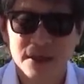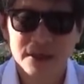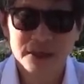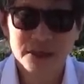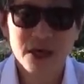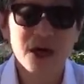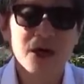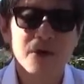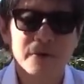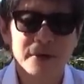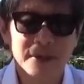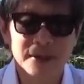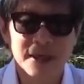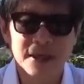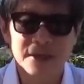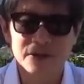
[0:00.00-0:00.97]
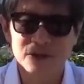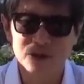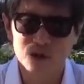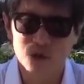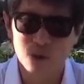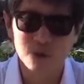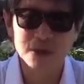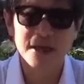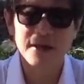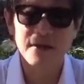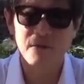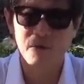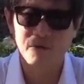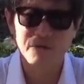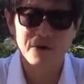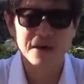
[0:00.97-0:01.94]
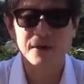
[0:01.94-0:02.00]
第二个问题呢，就是昨天
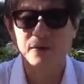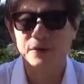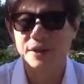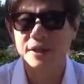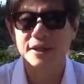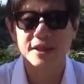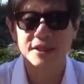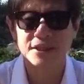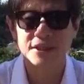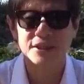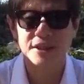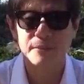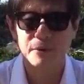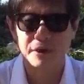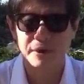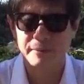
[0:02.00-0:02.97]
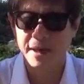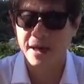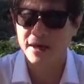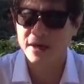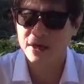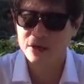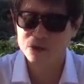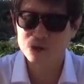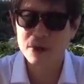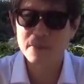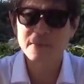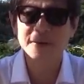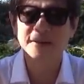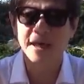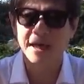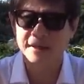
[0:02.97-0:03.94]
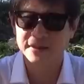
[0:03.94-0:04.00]
我发了我的那期节目里面专
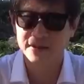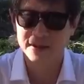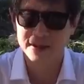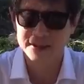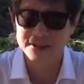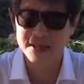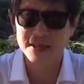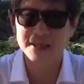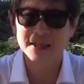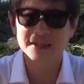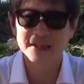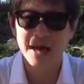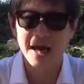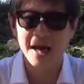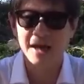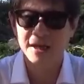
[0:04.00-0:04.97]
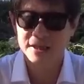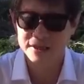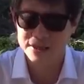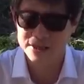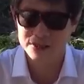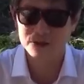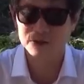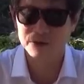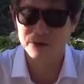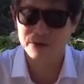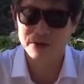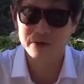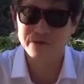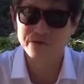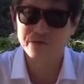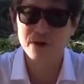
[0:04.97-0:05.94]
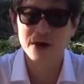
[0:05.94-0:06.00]
门谈到了加拿大，其中有一个
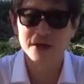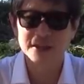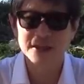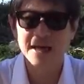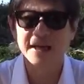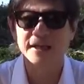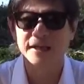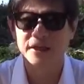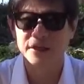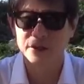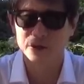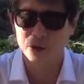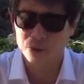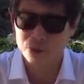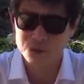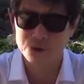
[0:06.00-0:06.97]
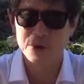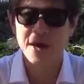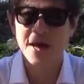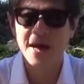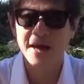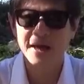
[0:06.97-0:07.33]
富二代的同学。